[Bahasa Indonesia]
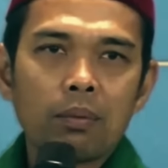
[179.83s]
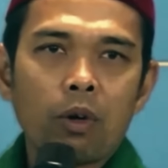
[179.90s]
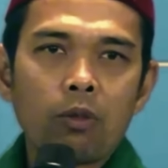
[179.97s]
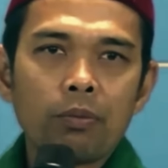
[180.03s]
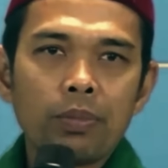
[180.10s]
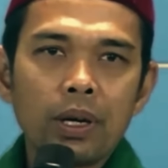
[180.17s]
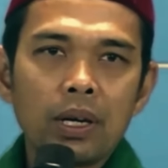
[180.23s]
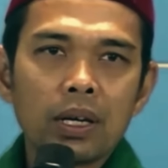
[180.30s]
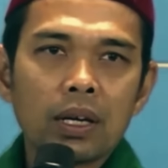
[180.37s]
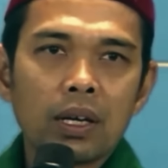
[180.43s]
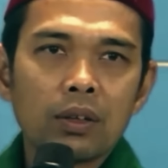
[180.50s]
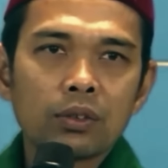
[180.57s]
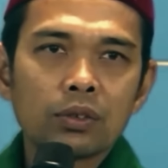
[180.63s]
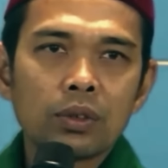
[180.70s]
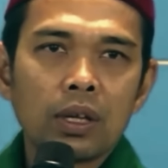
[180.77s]
mobil
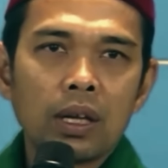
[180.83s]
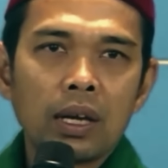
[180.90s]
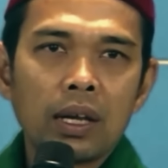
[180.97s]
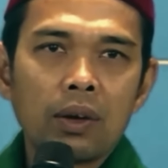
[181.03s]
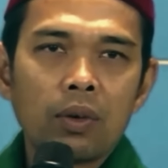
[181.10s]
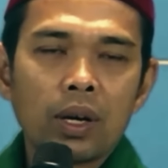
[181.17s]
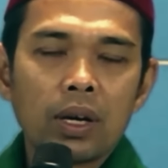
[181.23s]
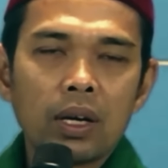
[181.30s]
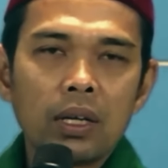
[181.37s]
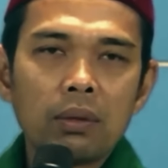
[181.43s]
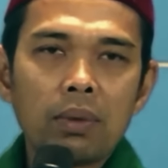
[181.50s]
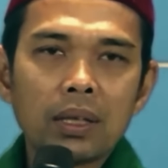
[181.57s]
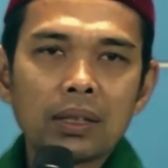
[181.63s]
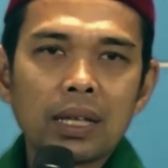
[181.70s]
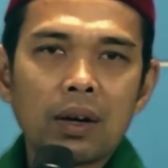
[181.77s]
kalau sudah lewat
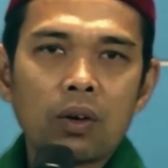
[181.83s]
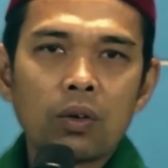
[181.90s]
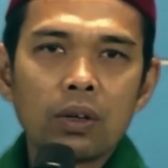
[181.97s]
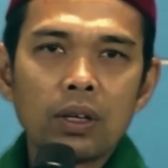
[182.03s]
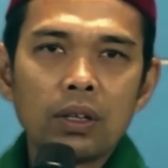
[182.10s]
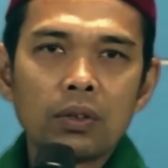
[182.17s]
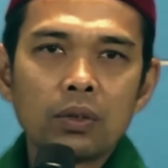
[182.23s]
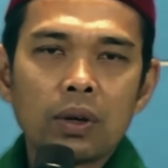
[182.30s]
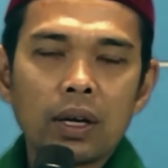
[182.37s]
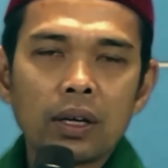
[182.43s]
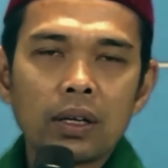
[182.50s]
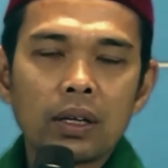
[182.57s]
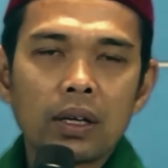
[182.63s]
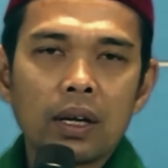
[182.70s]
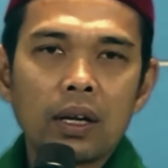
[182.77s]
lima tahun itu
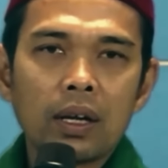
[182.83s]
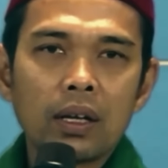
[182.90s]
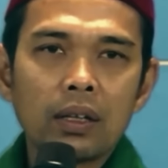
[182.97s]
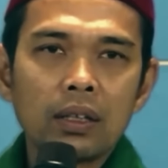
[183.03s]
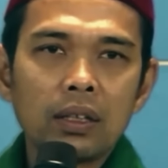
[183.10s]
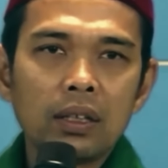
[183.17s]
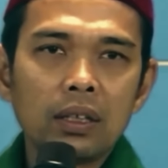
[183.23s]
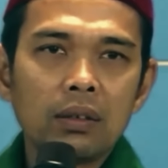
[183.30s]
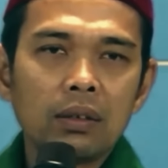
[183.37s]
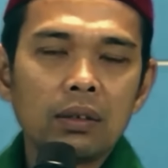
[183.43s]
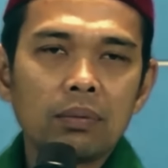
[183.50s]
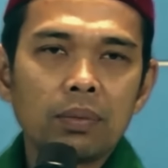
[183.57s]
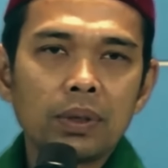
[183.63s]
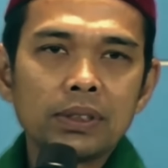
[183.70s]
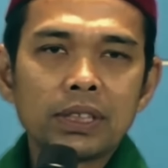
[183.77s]
kan kadang
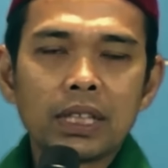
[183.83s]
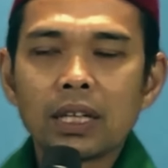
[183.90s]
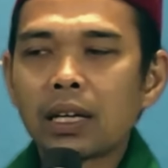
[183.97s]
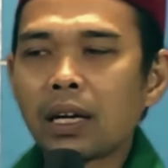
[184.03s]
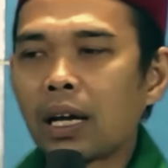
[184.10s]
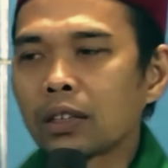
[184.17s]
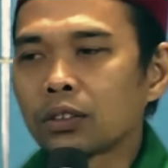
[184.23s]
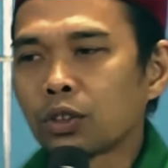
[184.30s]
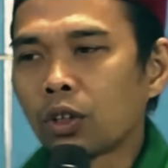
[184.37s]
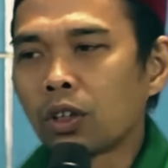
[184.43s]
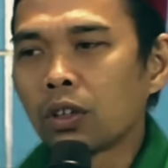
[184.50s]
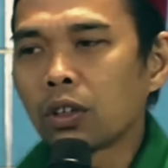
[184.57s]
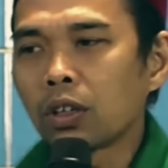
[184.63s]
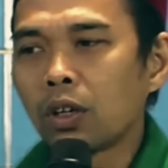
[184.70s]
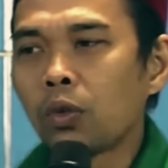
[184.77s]
dipencet klakson